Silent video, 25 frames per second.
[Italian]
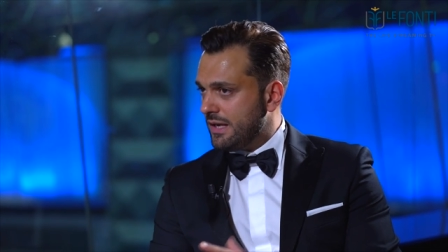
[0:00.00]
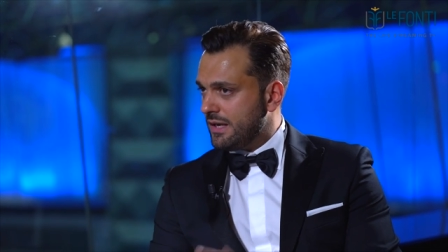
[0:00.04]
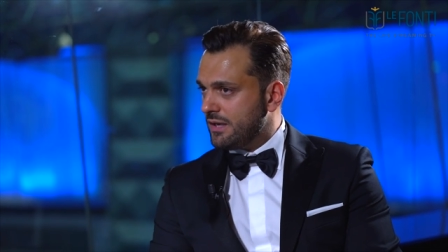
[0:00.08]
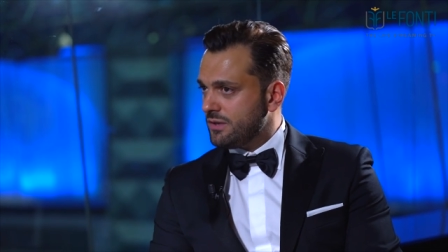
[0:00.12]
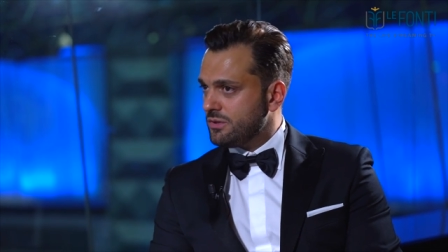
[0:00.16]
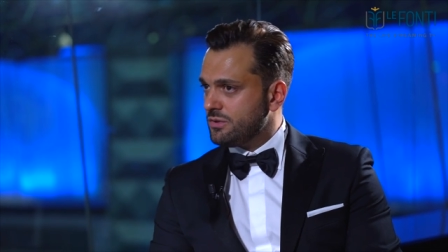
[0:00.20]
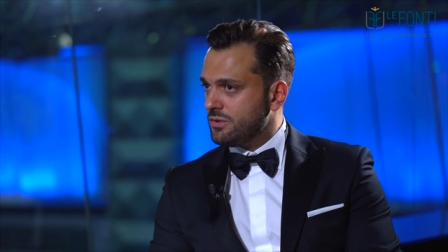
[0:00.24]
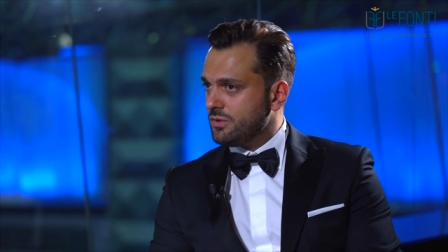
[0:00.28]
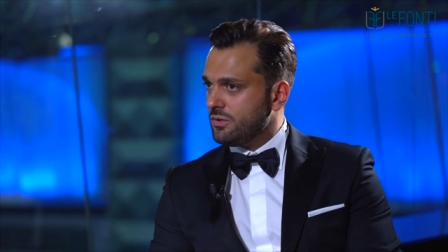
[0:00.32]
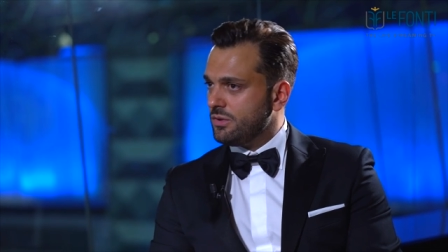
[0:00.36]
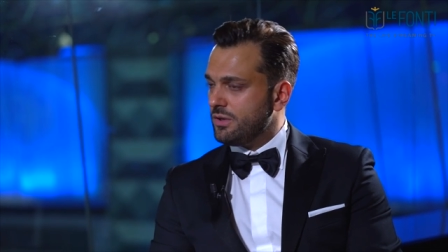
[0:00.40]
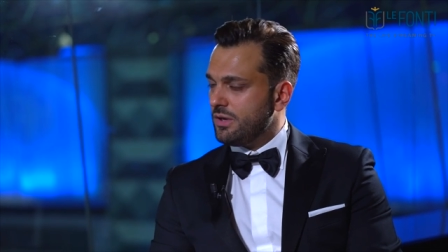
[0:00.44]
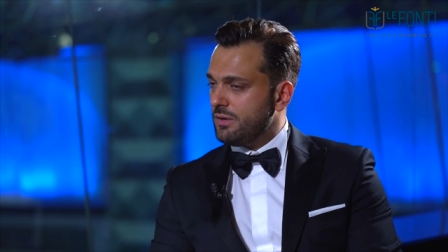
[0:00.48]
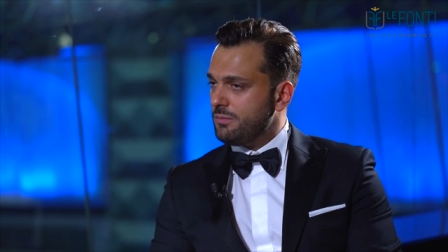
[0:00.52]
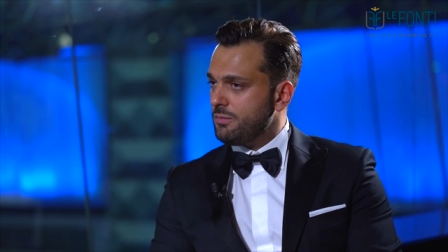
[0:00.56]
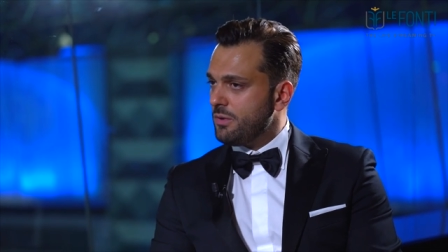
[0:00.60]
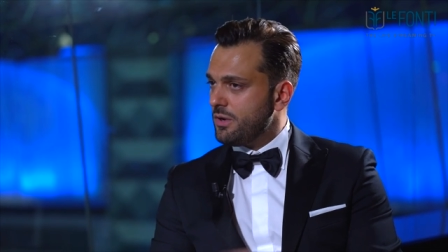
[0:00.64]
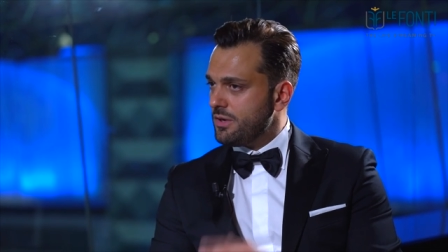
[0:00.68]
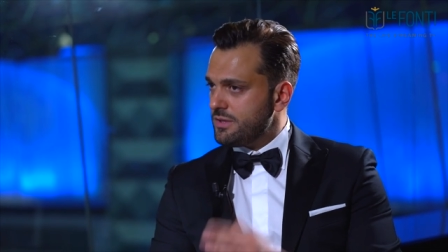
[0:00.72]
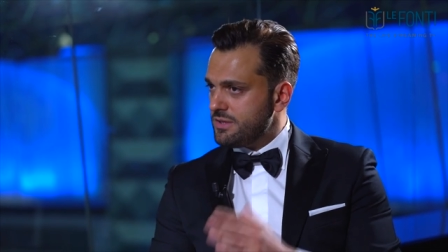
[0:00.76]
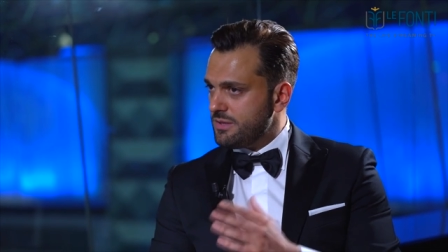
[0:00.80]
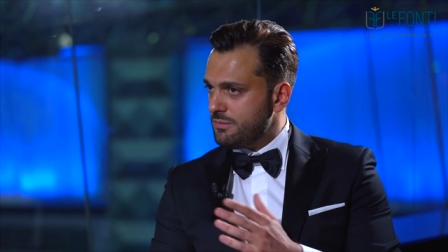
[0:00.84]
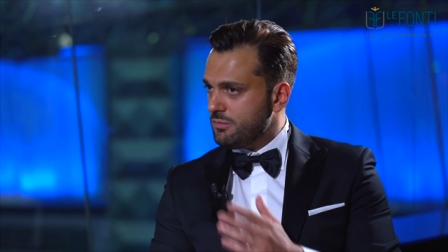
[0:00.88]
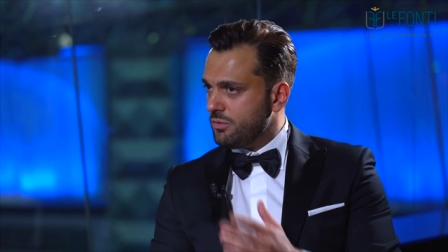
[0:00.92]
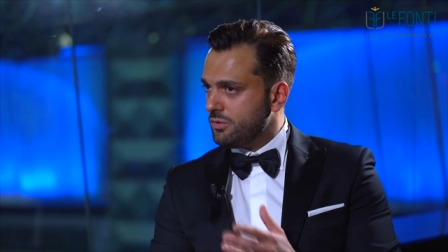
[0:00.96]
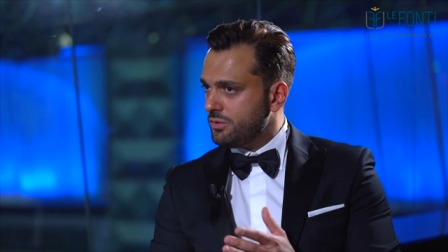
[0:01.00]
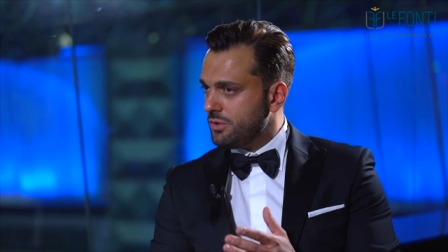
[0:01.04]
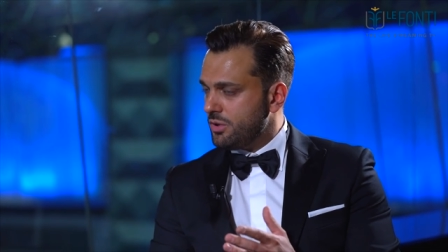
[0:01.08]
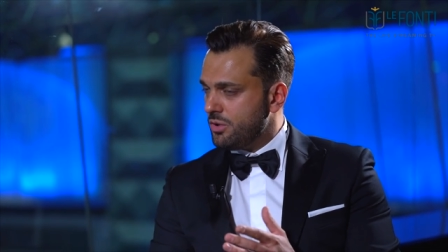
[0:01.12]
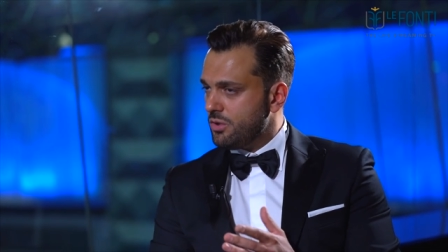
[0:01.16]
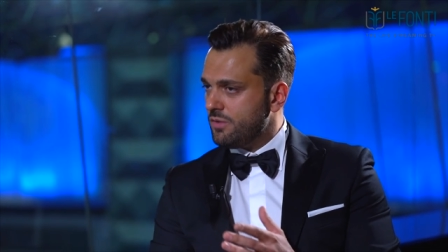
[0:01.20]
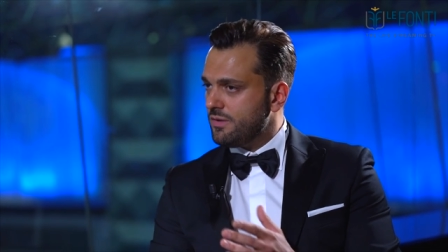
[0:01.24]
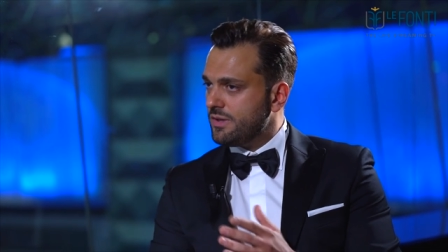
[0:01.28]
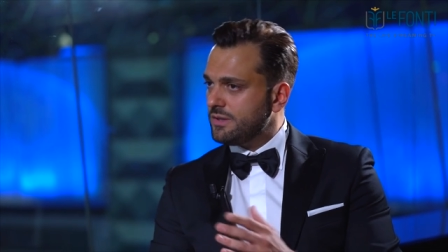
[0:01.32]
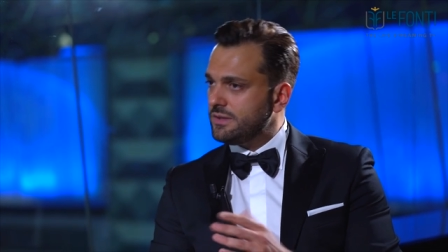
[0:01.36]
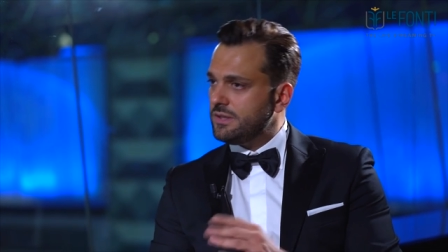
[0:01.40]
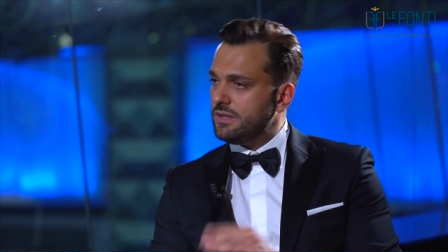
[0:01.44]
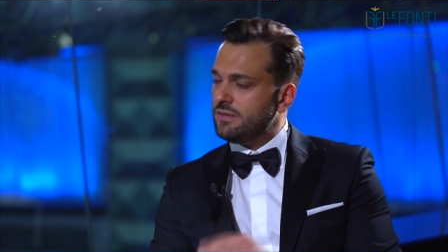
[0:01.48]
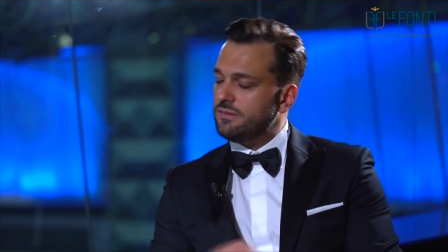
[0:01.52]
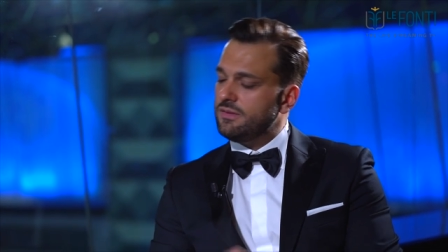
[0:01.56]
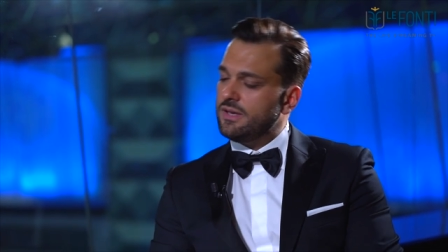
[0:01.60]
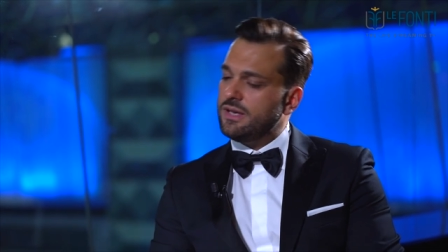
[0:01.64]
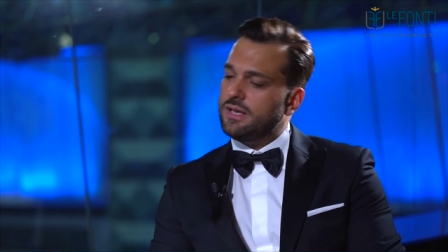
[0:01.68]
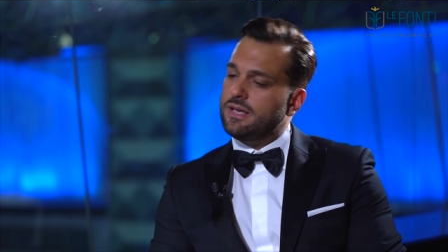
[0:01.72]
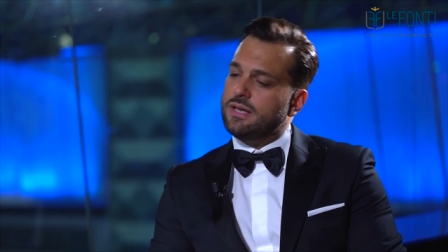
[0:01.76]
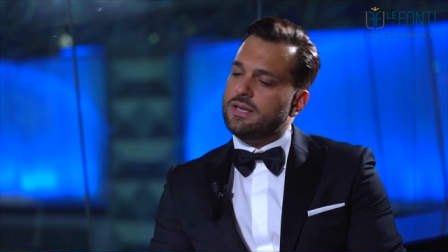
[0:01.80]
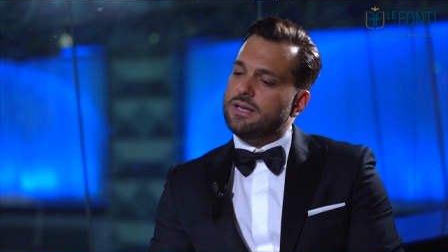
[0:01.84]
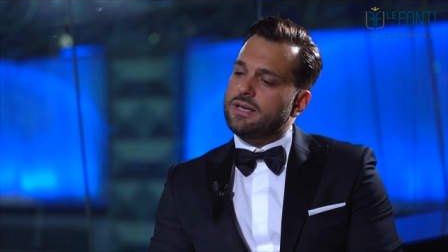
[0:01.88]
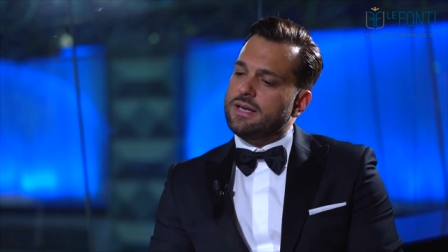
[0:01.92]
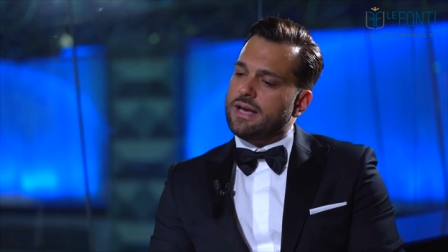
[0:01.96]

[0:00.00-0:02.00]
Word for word: che sono delle polizze molto innovative